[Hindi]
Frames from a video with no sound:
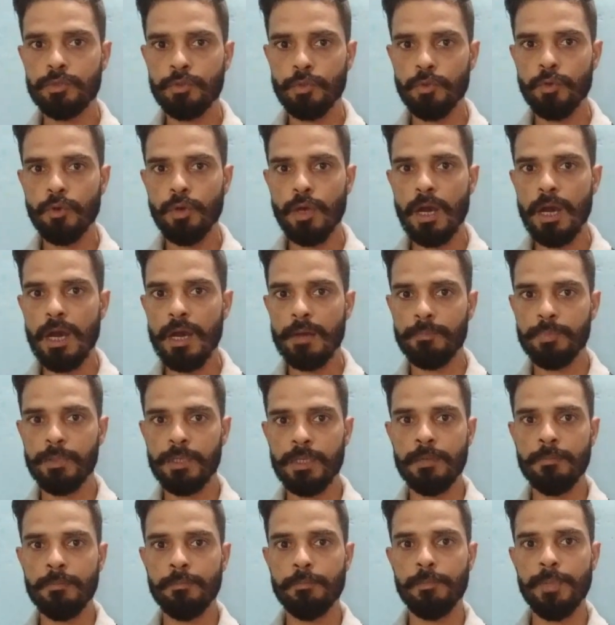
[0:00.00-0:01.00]
जो
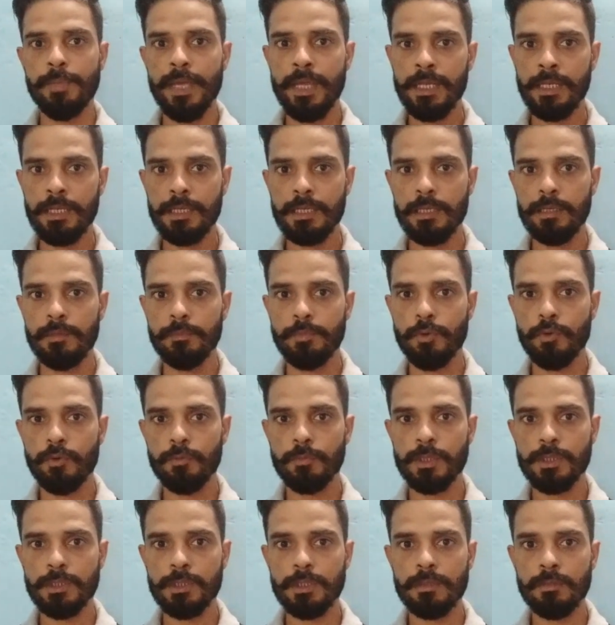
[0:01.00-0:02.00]
आपकी बैंक
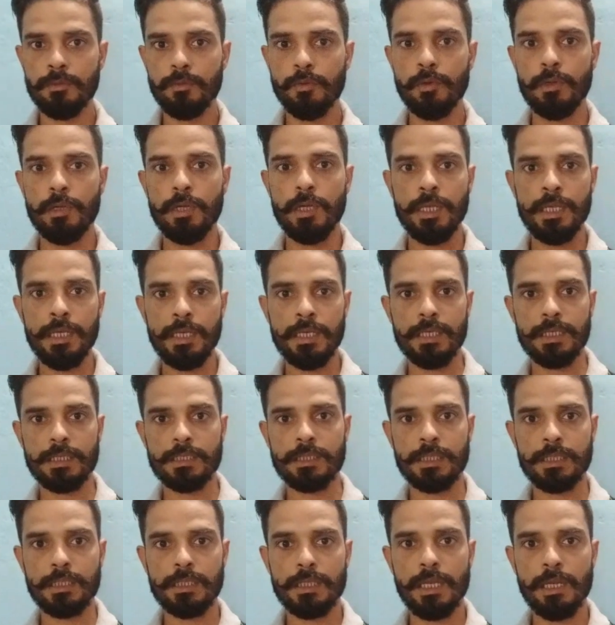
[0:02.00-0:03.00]
इंफॉर्मेशन को लीक कर
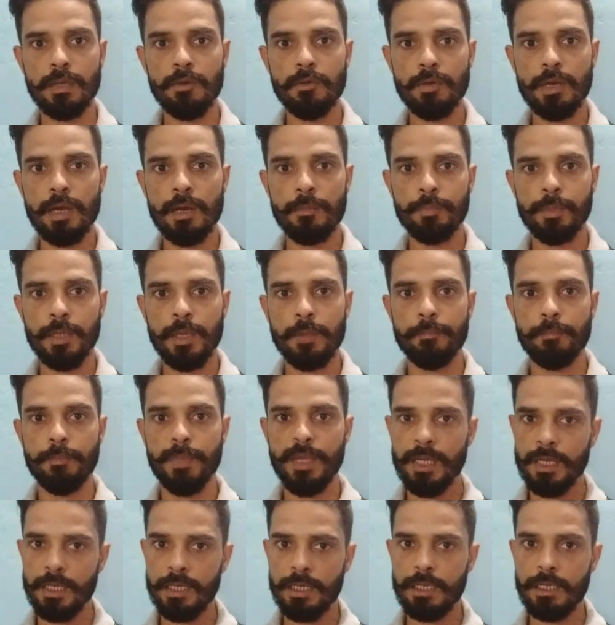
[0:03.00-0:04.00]
सकता है और आपके
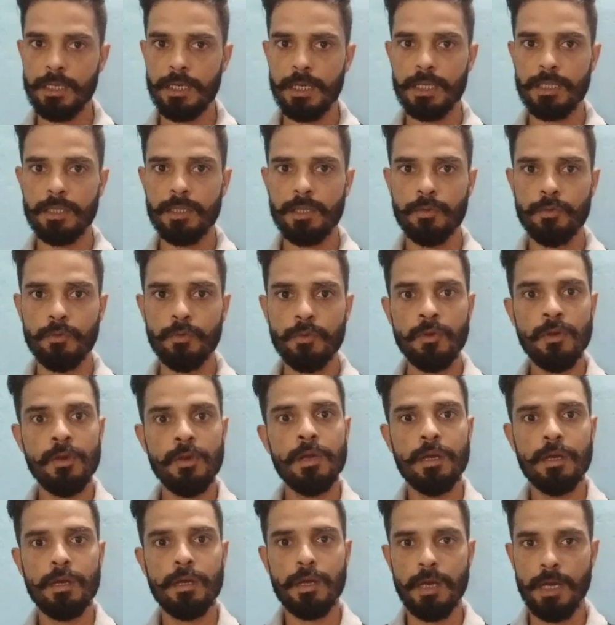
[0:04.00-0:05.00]
बैंक खाते को
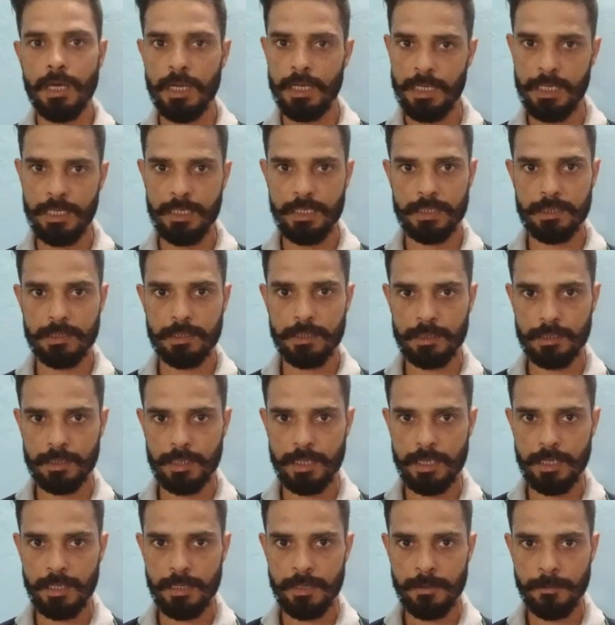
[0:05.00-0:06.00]
खाली कर
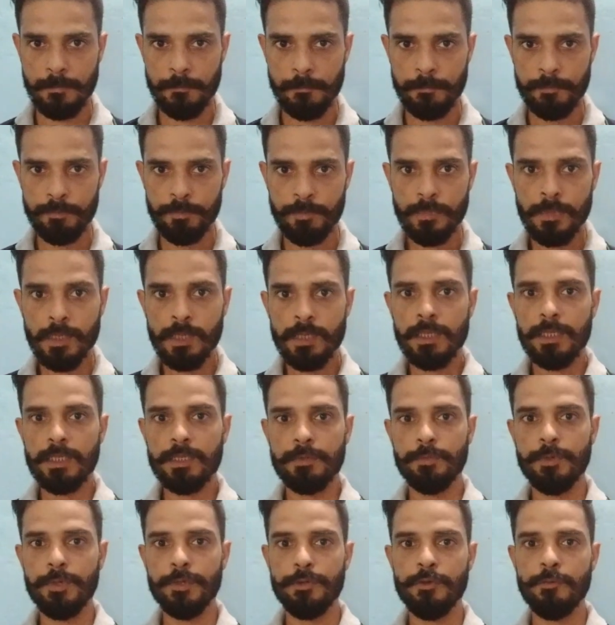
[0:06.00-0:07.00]
सकता है
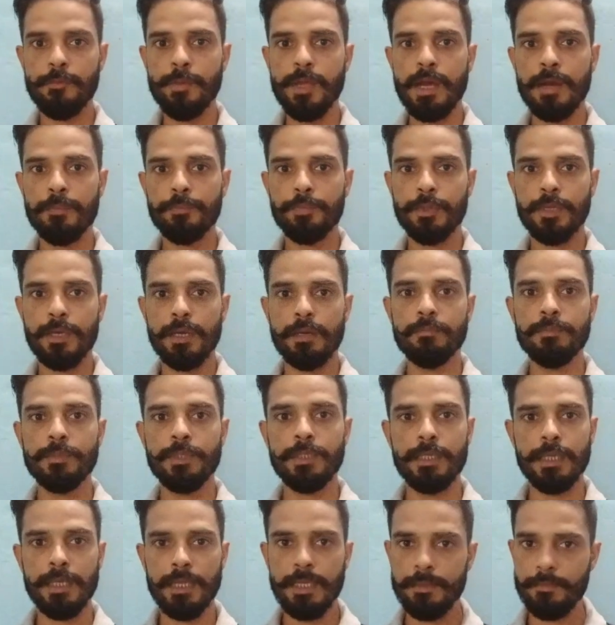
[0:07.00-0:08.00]
इस वीडियो में आपसे हम
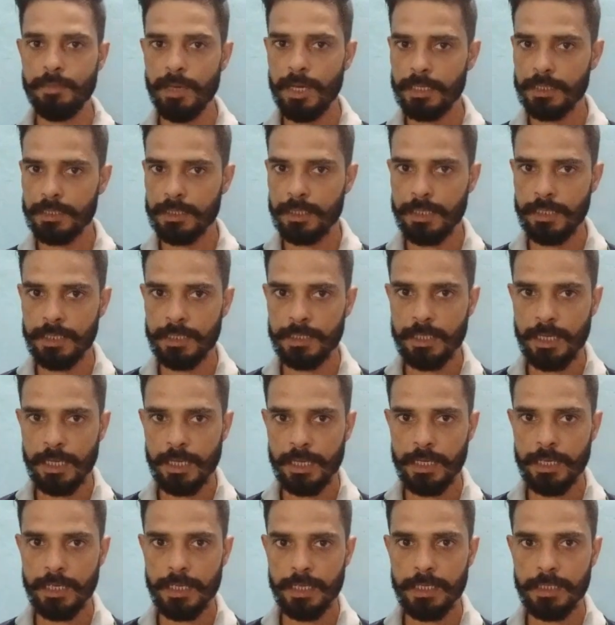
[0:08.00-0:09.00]
यही बात करने जा
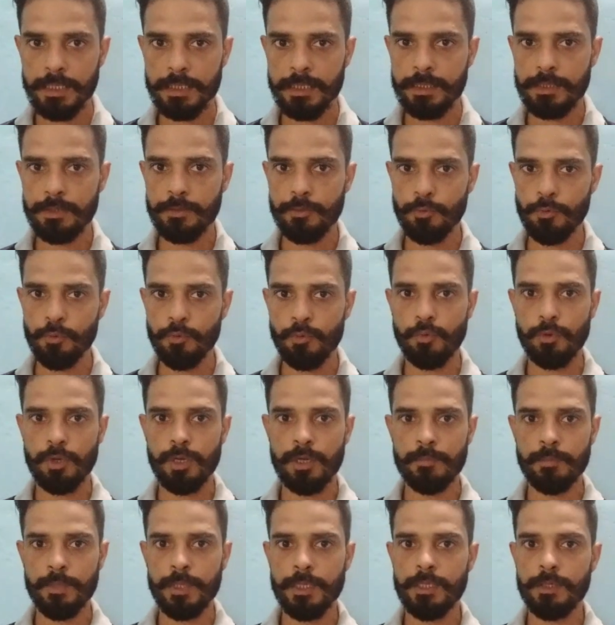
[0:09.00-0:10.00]
रहे हैं कि ट्रू
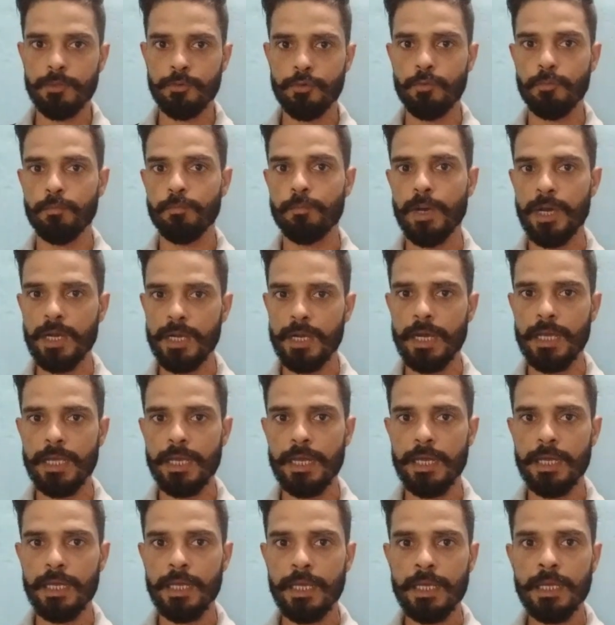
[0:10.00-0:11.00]
कॉलर में ये जो बग
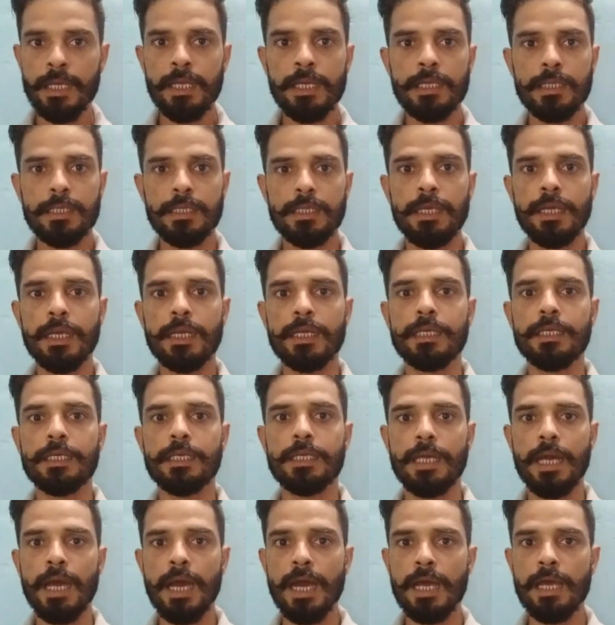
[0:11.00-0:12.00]
आया है ये
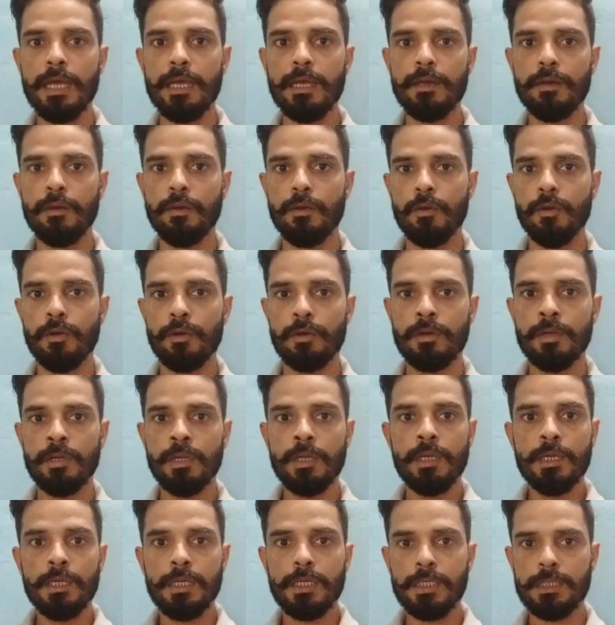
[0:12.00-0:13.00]
क्या है और
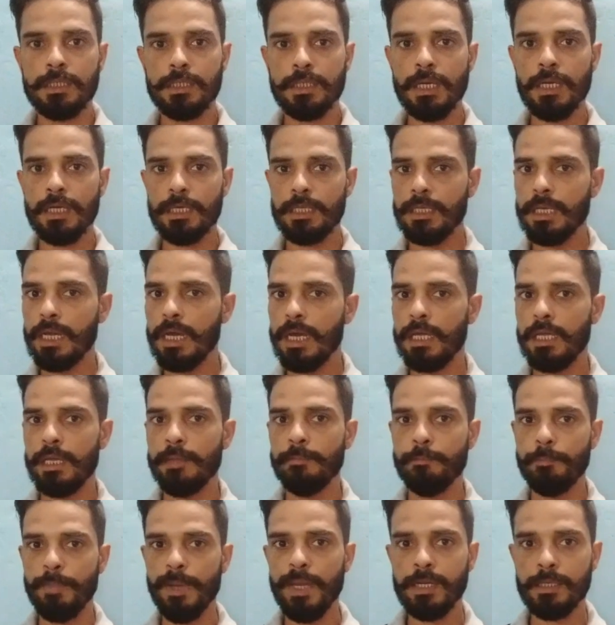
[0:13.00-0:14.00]
इसका क्या
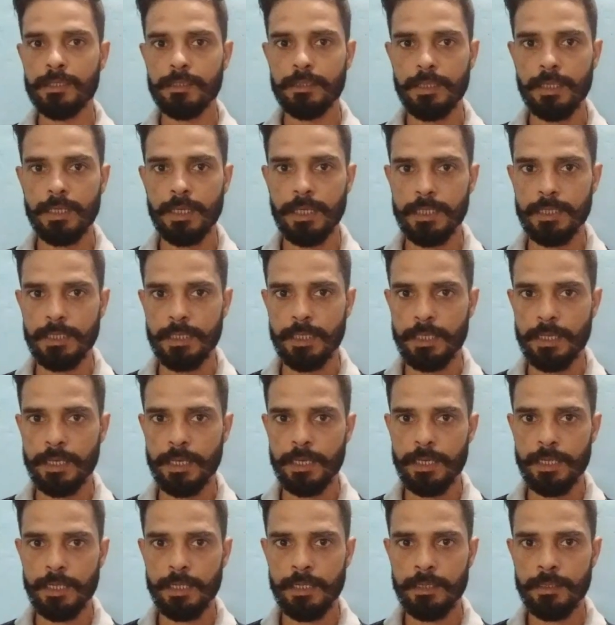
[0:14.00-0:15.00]
इम्पेक्ट दिखाई दे
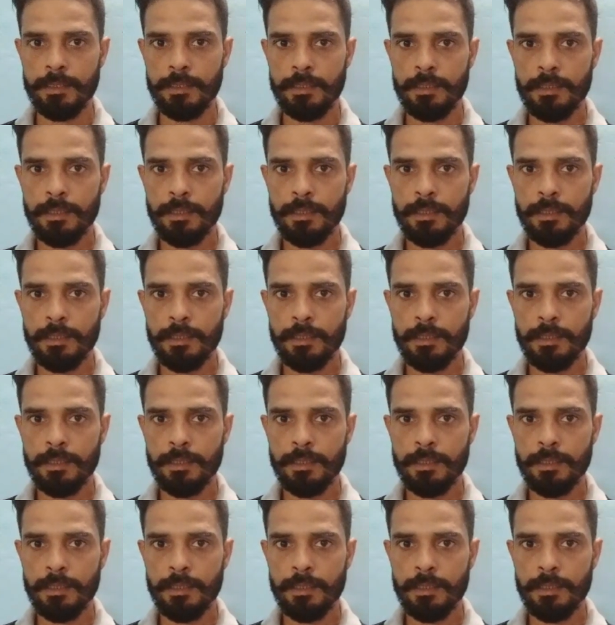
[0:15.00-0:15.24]
रहा है